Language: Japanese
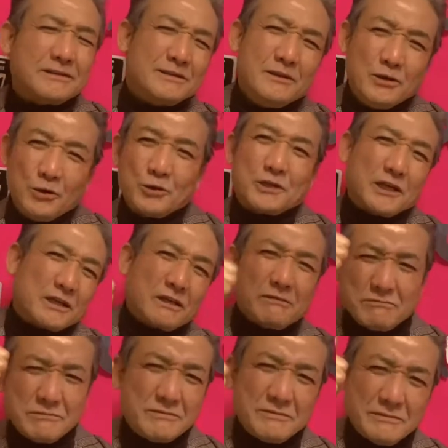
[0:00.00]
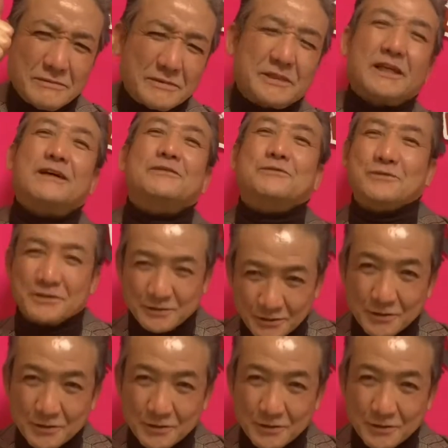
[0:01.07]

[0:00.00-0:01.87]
うん、起きた、うん、ってやるんです